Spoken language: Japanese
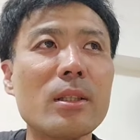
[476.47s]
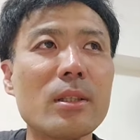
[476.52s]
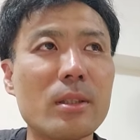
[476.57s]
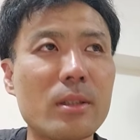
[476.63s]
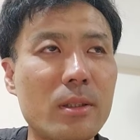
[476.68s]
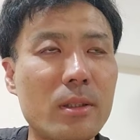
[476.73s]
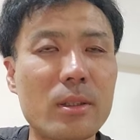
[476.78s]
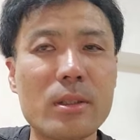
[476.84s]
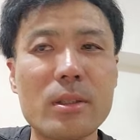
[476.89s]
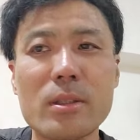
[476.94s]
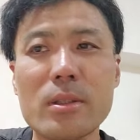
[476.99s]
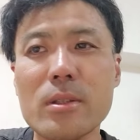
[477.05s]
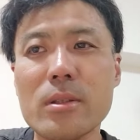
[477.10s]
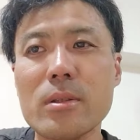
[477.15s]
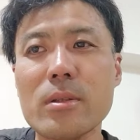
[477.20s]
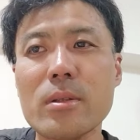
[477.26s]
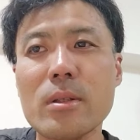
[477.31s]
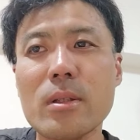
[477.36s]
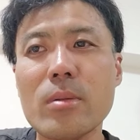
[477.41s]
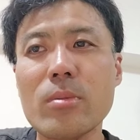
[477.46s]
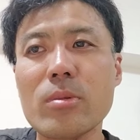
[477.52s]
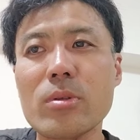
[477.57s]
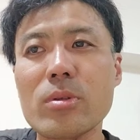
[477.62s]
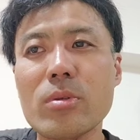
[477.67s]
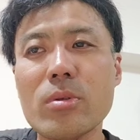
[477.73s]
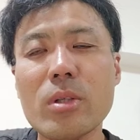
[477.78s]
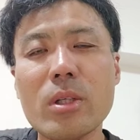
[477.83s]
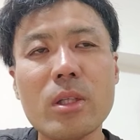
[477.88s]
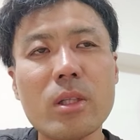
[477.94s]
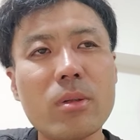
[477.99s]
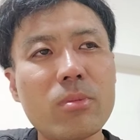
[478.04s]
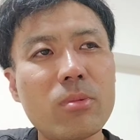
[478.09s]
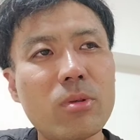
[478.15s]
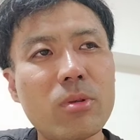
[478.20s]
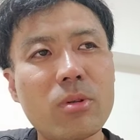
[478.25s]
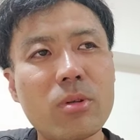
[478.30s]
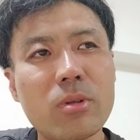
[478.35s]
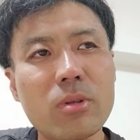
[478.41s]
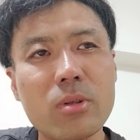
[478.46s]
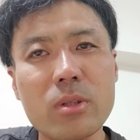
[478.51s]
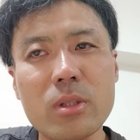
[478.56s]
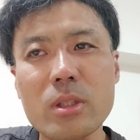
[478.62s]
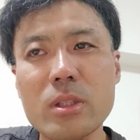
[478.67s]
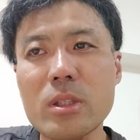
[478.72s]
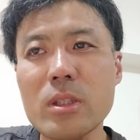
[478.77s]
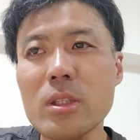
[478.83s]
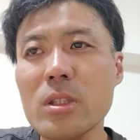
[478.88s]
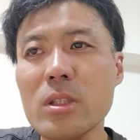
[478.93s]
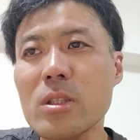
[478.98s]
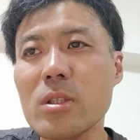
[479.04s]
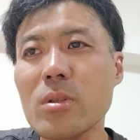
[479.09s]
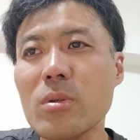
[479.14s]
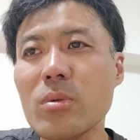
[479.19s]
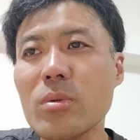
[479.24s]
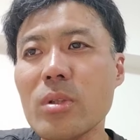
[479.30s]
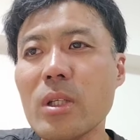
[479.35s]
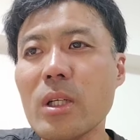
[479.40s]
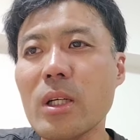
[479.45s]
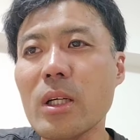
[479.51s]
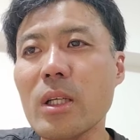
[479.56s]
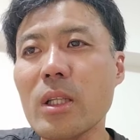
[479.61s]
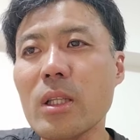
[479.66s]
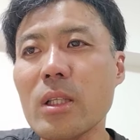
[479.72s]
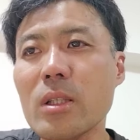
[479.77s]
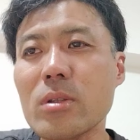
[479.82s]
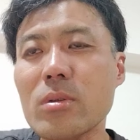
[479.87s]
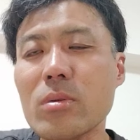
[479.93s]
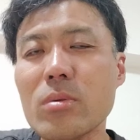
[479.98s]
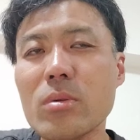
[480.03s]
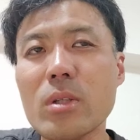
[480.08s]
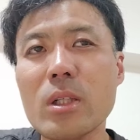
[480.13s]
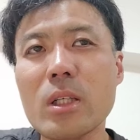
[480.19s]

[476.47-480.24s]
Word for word: うんでもそれでも1日の売り上げってそんな